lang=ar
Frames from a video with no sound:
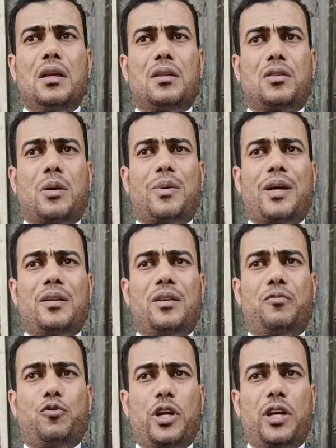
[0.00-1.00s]
طبعا
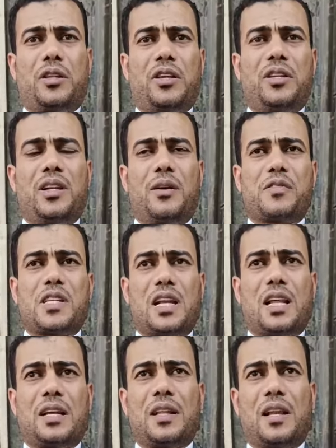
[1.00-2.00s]
فوجئت ان نفس
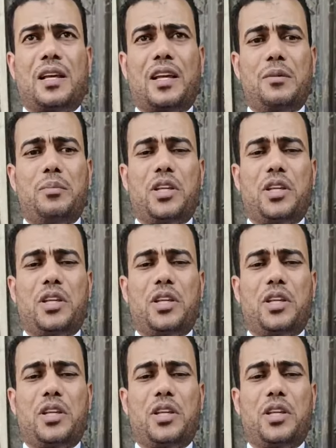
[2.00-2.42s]
اللجنه اللي كانت